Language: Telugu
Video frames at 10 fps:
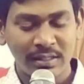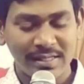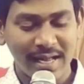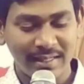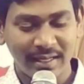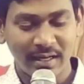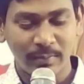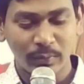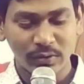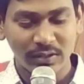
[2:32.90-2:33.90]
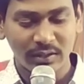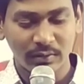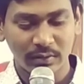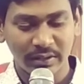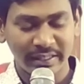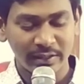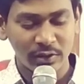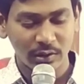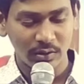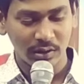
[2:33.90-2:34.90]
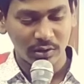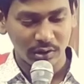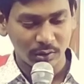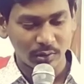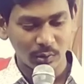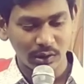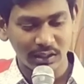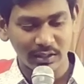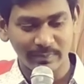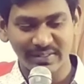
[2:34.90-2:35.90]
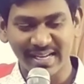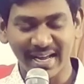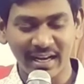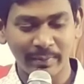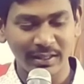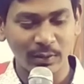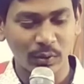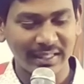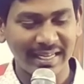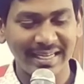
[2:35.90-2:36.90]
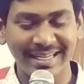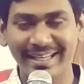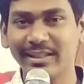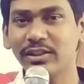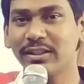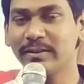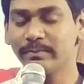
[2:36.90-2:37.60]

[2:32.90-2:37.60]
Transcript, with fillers: సాధారణ పుస్తకంని చదివినట్టు చదువుతూ ఉంటారు చాలామంది ఉదయాన్నే లేచి